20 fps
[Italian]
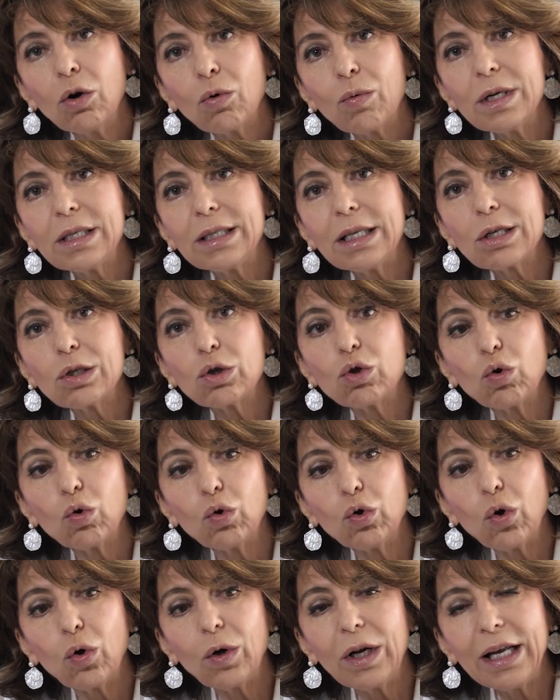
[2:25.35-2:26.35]
Queste
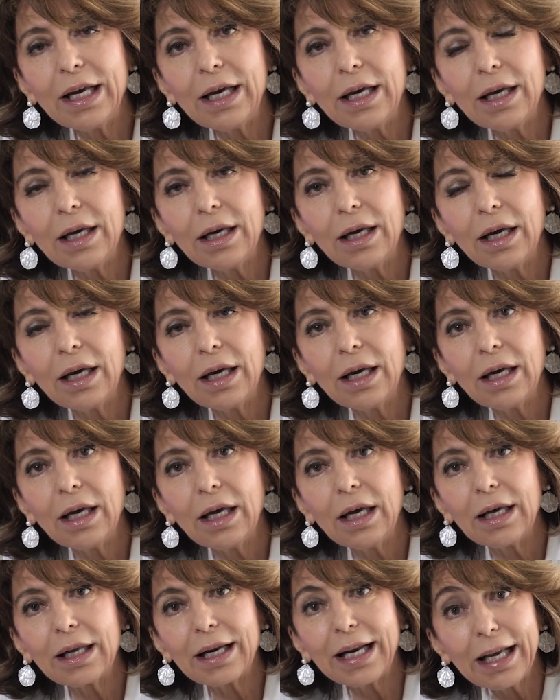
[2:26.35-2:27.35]
sono le
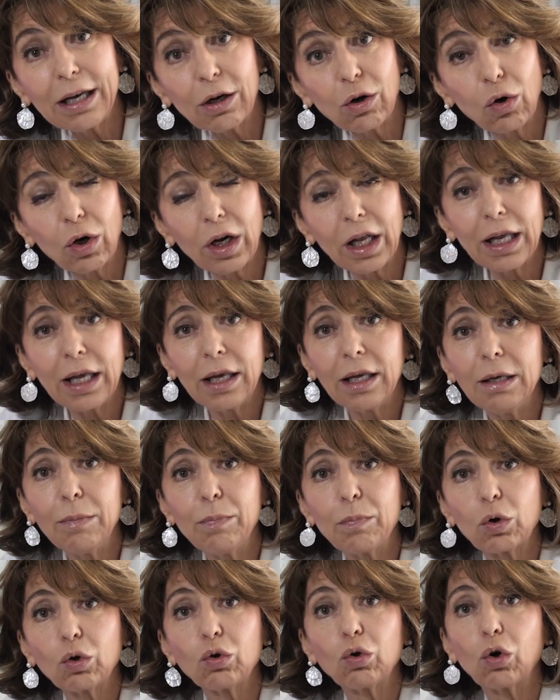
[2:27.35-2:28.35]
eh, regole,
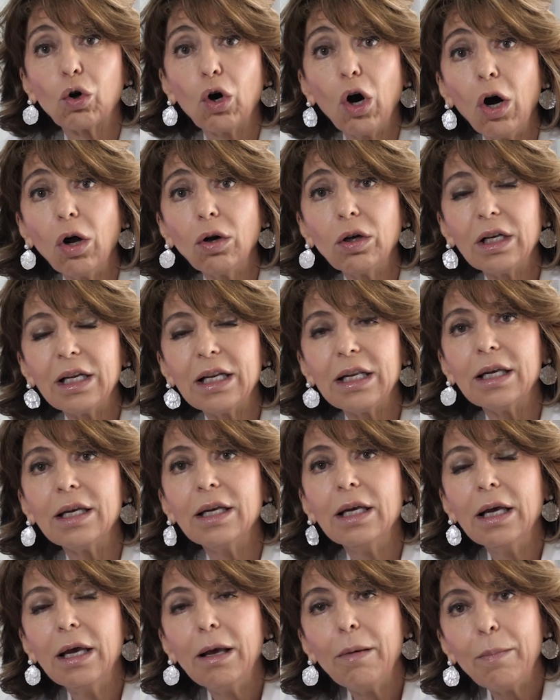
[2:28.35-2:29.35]
i
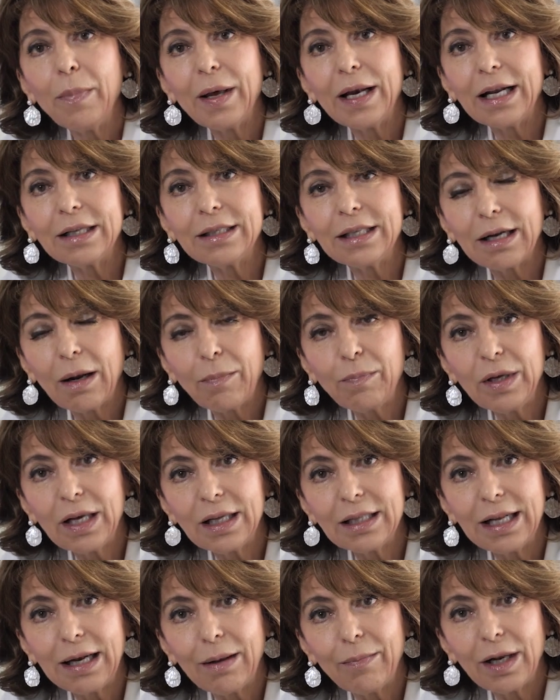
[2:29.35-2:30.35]
protocolli per la
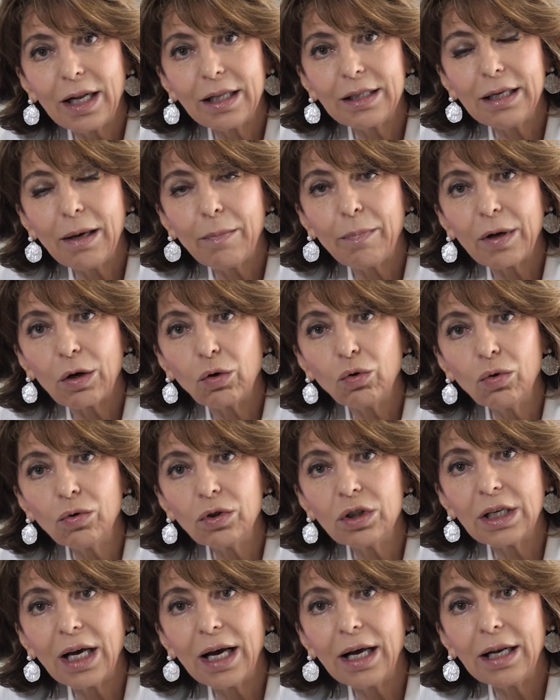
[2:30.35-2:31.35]
terapia della malattia
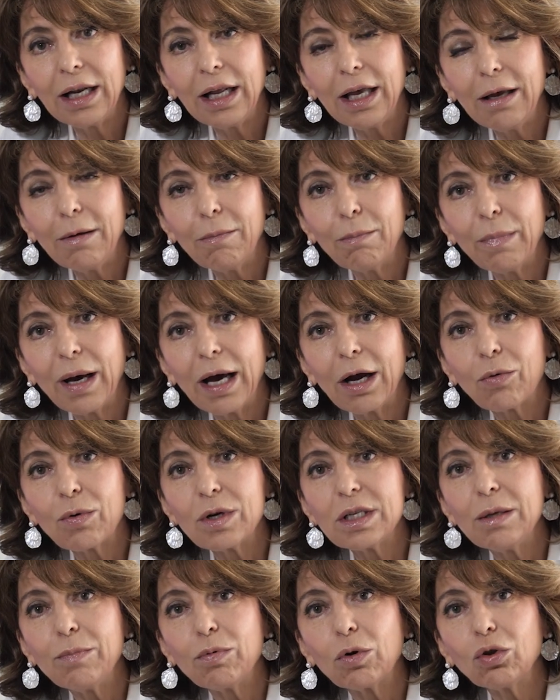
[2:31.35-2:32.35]
parodontale, ma
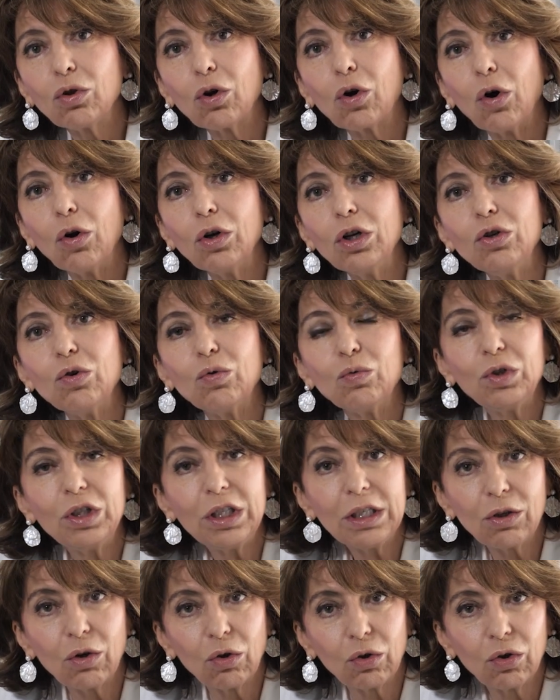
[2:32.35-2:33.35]
questi protocolli non
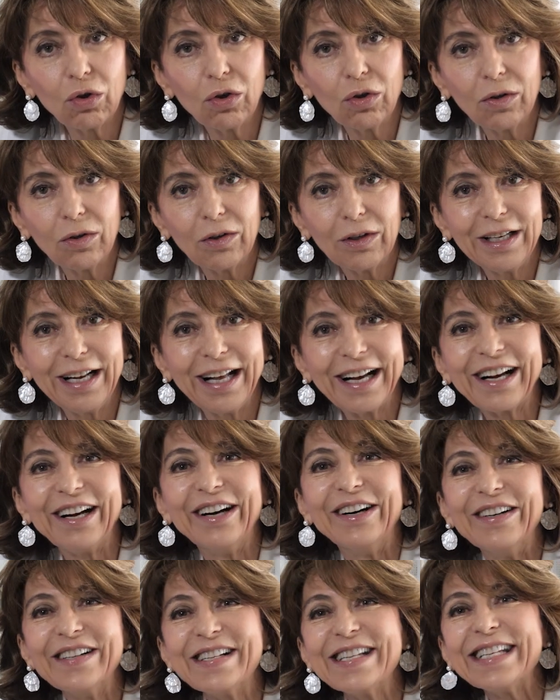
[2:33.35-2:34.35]
dicono la
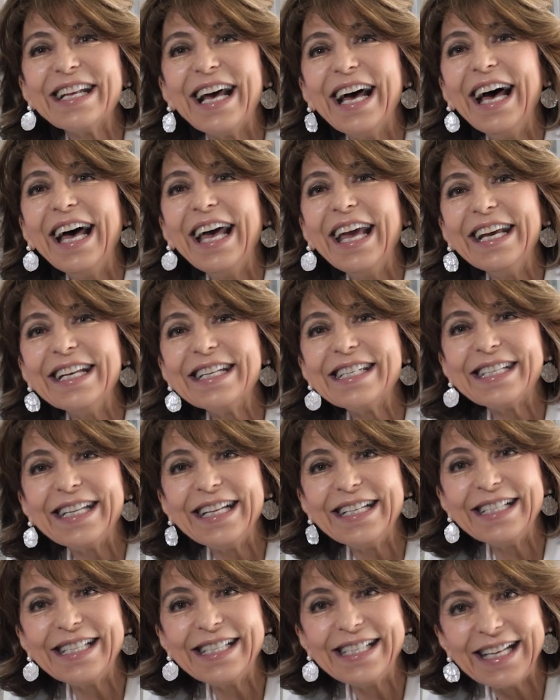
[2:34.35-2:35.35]
cosa
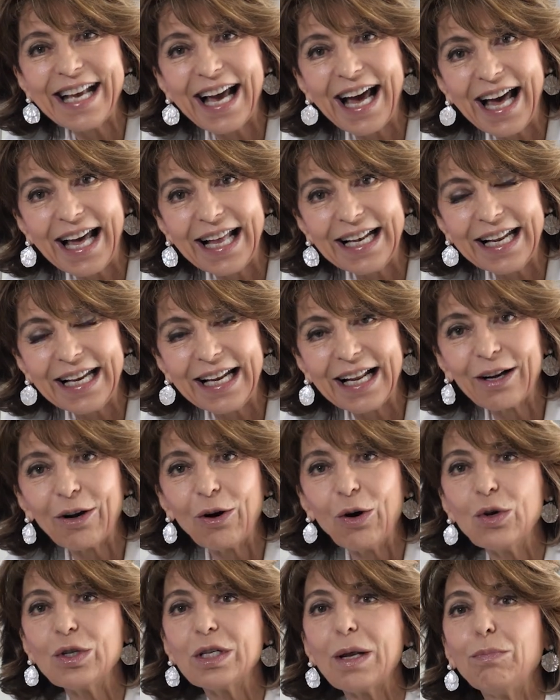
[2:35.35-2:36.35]
essenziale, la
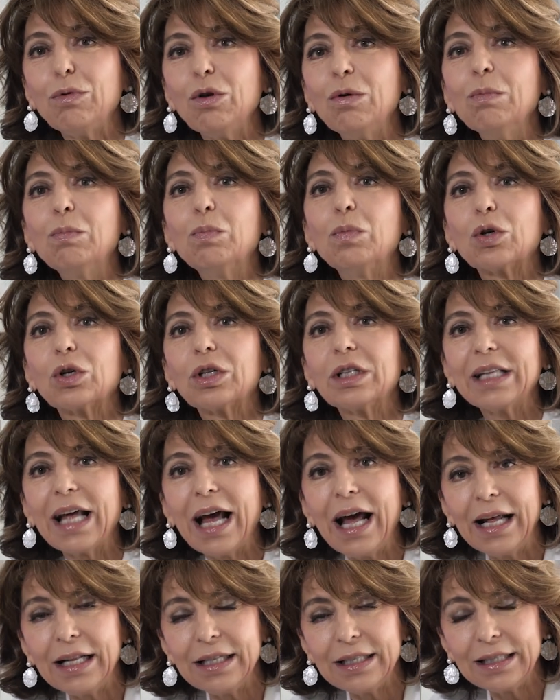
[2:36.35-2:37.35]
cosa più
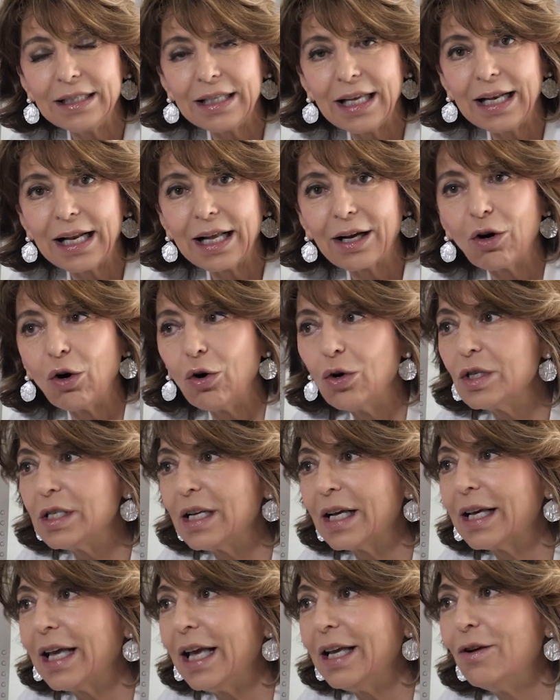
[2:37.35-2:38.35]
importante, la
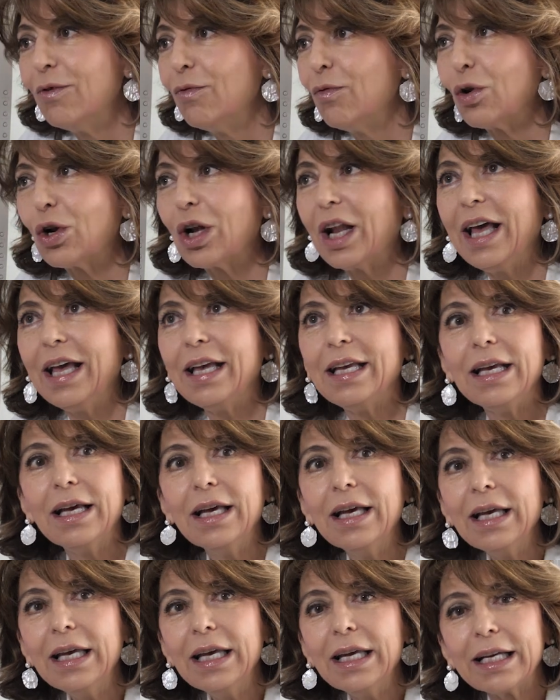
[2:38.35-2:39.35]
cosa che io vorrei
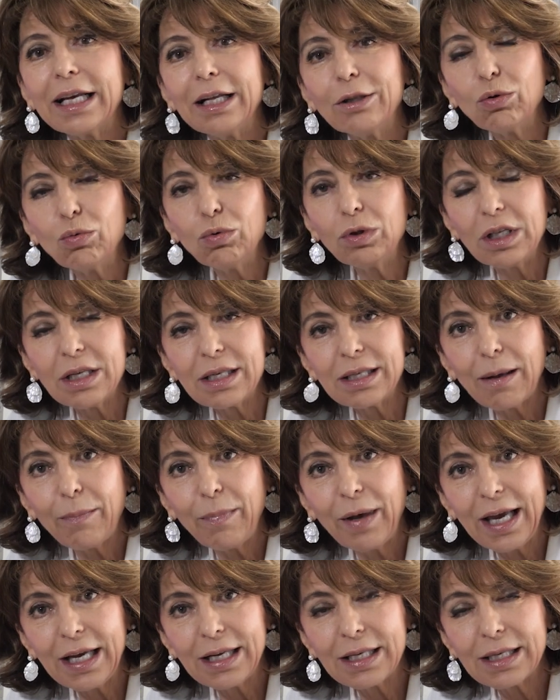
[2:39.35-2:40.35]
che tutti
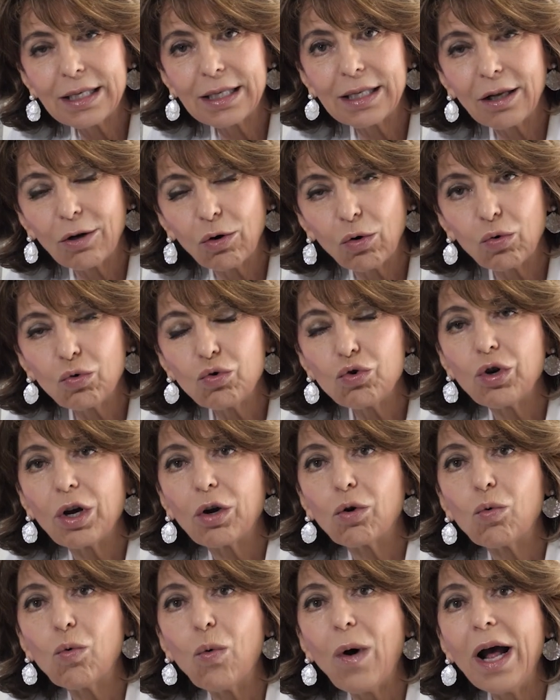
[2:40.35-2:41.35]
sapessero.
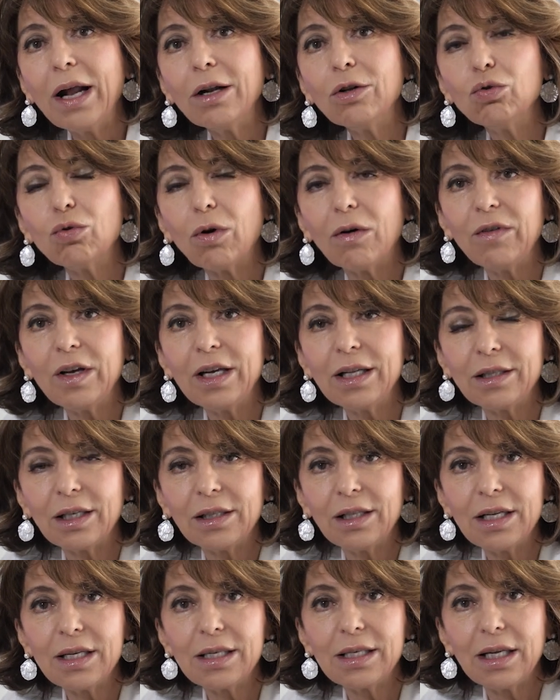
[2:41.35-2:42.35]
Cioè, quando
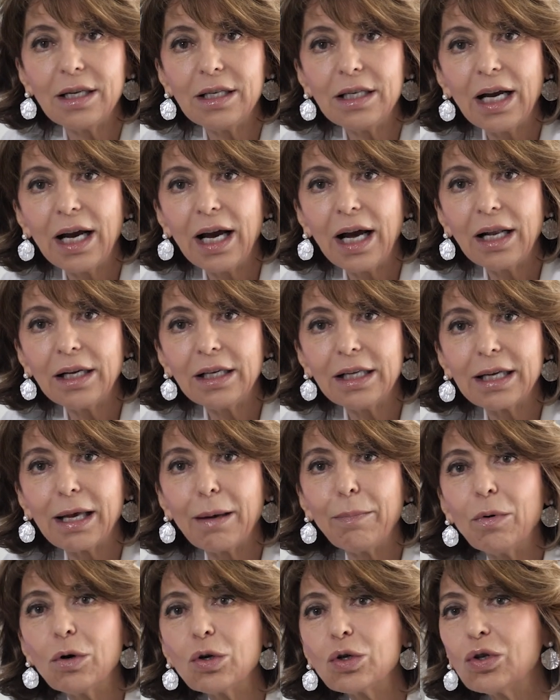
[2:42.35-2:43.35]
avete dei segnali
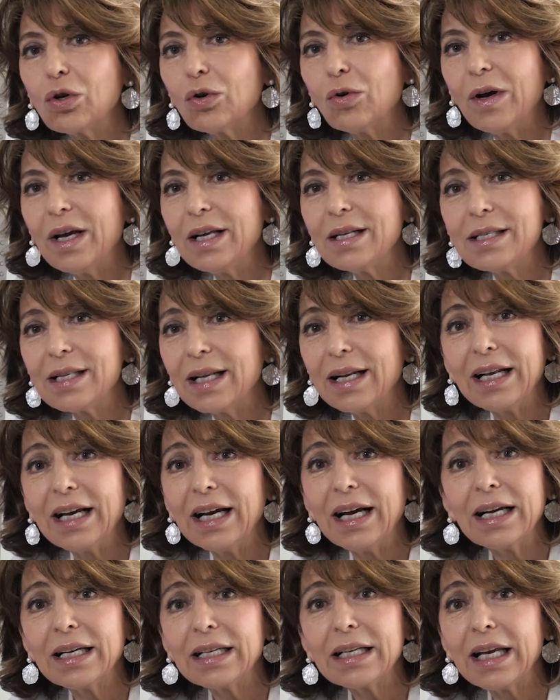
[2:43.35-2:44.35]
che possono essere
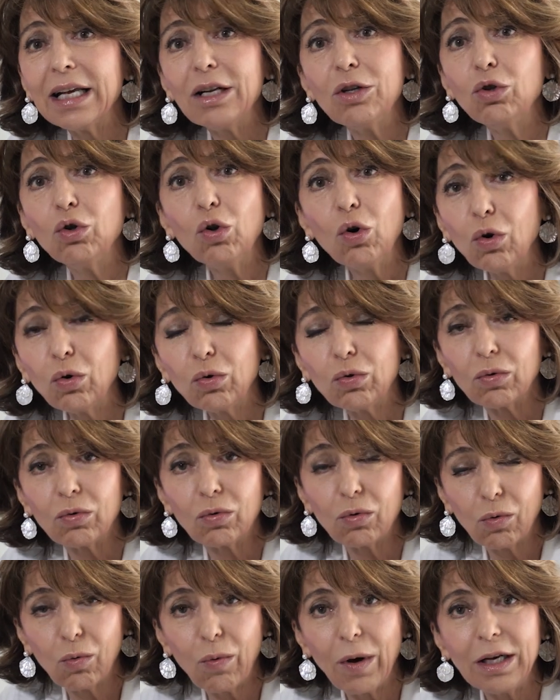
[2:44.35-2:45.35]
anche
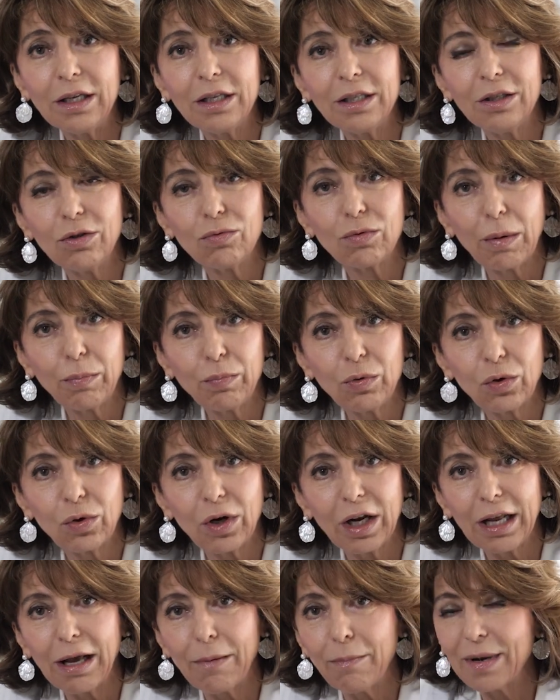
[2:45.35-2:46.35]
non quelli di una
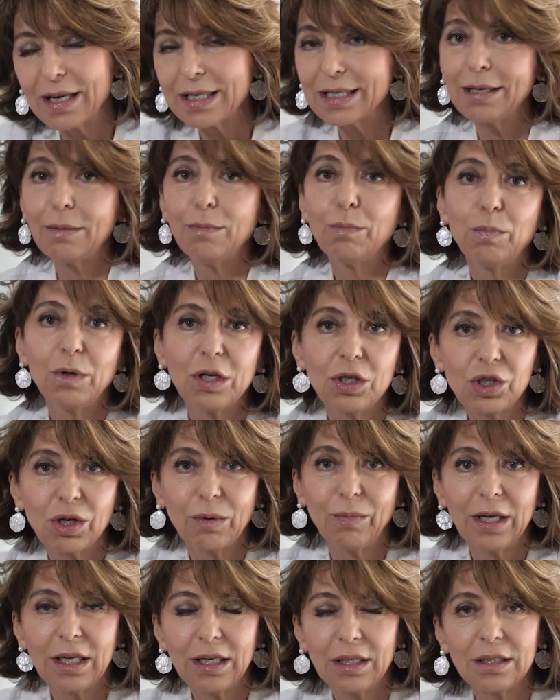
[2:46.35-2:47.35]
piorrea, ma
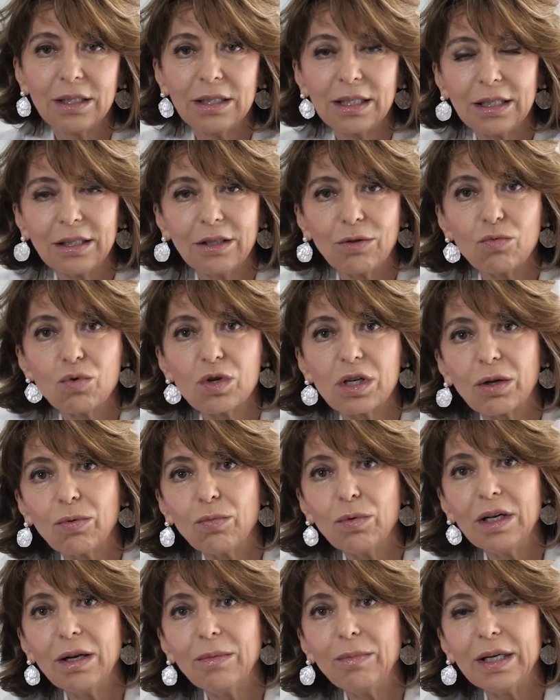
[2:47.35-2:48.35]
semplicemente di un
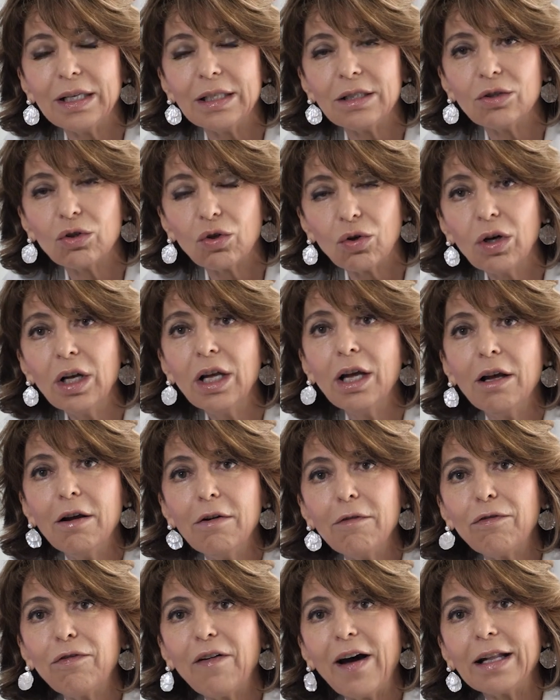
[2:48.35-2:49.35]
sanguinamento,
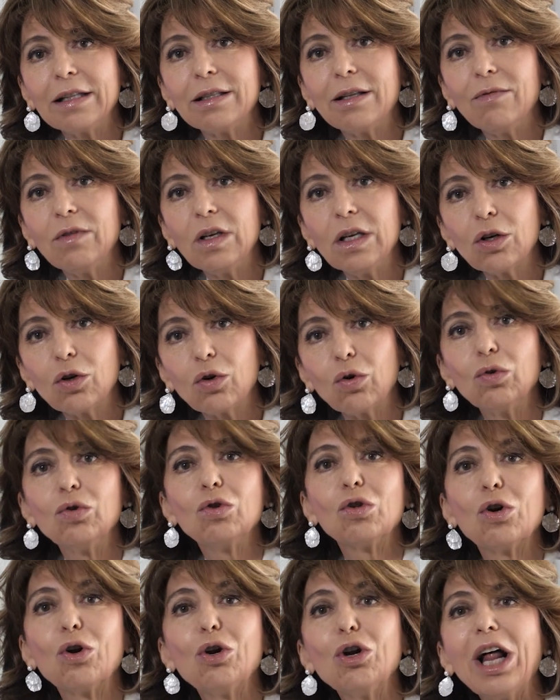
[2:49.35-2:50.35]
fatevi
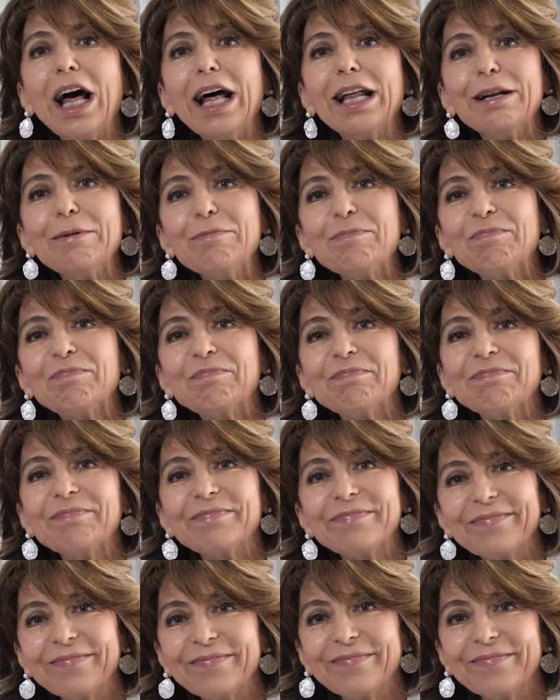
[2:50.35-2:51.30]
controllare.